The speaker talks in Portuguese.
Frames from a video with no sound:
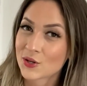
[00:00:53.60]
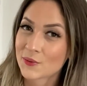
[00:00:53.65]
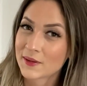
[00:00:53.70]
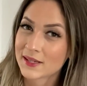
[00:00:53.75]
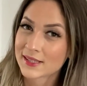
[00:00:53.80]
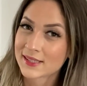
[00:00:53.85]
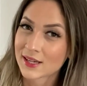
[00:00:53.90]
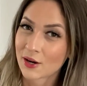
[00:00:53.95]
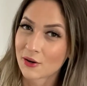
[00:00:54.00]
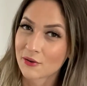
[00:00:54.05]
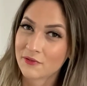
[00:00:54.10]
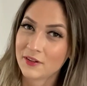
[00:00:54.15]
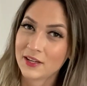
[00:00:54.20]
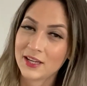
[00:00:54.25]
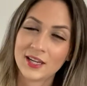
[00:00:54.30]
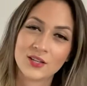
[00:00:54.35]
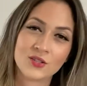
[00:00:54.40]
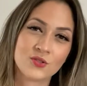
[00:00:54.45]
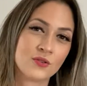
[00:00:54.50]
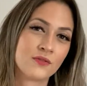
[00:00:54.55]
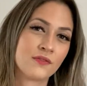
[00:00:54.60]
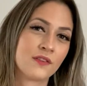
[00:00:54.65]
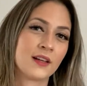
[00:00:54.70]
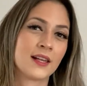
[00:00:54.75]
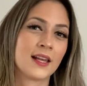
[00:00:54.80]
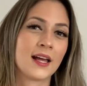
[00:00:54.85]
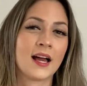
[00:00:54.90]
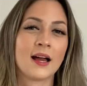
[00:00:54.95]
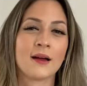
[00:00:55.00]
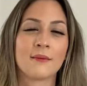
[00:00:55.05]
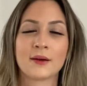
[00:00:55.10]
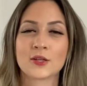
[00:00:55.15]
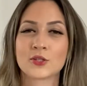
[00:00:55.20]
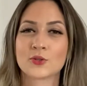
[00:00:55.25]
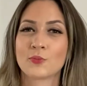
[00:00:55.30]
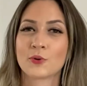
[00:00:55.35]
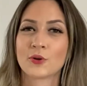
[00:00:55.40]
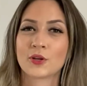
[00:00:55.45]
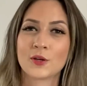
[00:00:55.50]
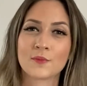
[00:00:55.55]
começar o vídeo e falar mais um
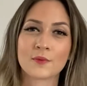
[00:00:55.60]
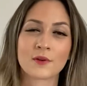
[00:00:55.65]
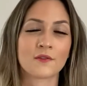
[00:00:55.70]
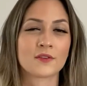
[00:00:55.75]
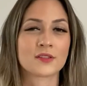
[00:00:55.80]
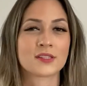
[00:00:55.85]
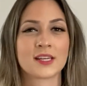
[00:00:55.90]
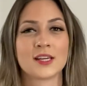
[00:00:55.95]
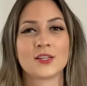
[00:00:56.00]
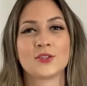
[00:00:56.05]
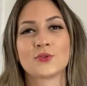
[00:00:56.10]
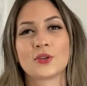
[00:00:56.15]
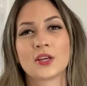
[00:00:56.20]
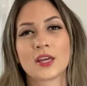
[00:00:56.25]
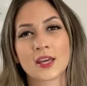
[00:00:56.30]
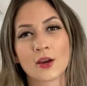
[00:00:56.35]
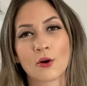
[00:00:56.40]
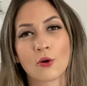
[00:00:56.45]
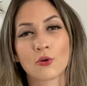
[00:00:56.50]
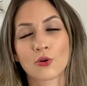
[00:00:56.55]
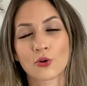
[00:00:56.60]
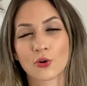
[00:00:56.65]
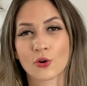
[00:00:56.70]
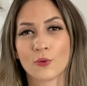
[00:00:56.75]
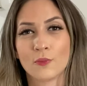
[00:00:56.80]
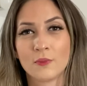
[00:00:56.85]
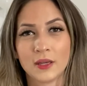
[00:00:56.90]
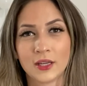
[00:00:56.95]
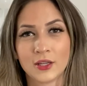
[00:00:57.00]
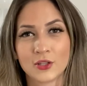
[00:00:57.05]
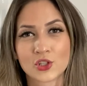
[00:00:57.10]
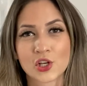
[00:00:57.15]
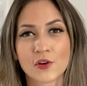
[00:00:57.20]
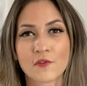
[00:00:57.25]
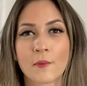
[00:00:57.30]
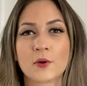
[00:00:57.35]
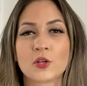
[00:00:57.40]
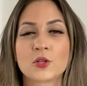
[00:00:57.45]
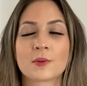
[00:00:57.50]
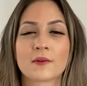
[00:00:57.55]
pouquinho pra vocês do que, que é o Crocobit, eu
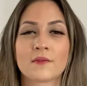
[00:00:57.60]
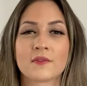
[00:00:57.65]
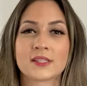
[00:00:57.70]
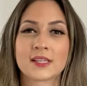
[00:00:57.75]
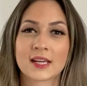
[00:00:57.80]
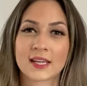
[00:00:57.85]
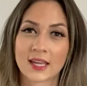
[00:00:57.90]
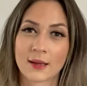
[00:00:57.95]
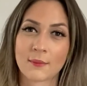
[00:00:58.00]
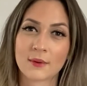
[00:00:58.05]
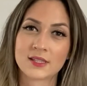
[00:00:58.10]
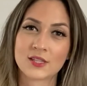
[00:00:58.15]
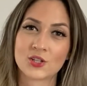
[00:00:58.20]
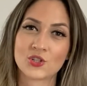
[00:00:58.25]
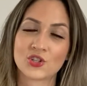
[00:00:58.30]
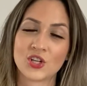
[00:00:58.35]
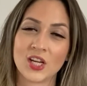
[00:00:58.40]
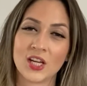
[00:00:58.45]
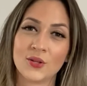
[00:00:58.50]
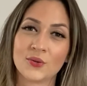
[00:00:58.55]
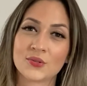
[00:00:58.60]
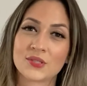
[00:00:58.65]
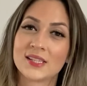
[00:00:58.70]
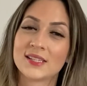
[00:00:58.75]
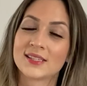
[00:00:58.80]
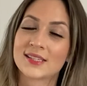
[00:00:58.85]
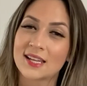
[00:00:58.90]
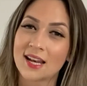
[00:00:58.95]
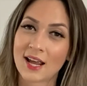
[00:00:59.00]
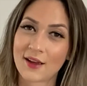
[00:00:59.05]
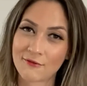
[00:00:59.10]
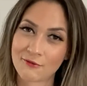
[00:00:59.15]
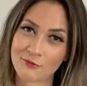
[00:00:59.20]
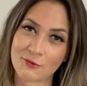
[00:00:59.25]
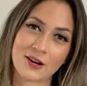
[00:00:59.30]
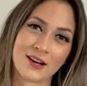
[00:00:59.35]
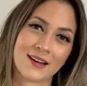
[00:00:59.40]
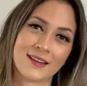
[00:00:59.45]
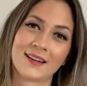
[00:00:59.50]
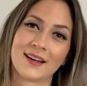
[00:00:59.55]
vou pedir pra você que tá me assistindo, se inscreve no meu
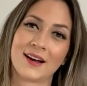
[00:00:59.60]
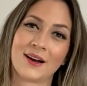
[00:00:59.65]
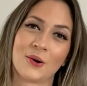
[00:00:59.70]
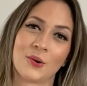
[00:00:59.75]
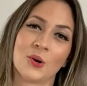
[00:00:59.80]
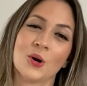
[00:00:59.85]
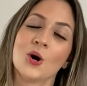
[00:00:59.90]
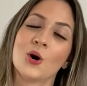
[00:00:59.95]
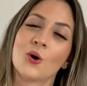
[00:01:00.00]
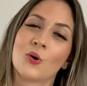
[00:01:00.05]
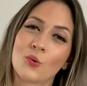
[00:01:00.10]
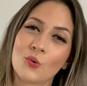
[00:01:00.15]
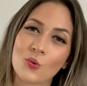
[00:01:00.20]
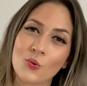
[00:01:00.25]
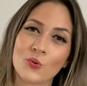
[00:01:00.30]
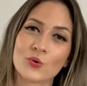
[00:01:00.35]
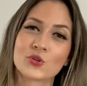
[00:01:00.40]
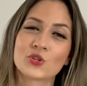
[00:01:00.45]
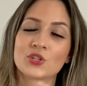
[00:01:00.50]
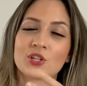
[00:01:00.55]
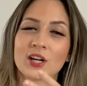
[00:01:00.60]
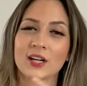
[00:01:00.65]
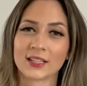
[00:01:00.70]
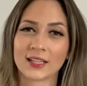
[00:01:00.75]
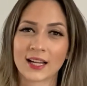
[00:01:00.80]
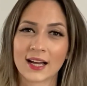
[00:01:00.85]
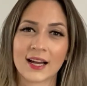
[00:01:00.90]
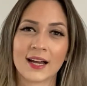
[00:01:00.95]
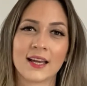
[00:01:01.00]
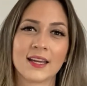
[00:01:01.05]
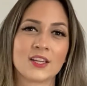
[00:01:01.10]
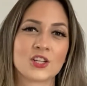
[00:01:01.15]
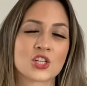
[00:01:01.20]
canal, curte, dá like,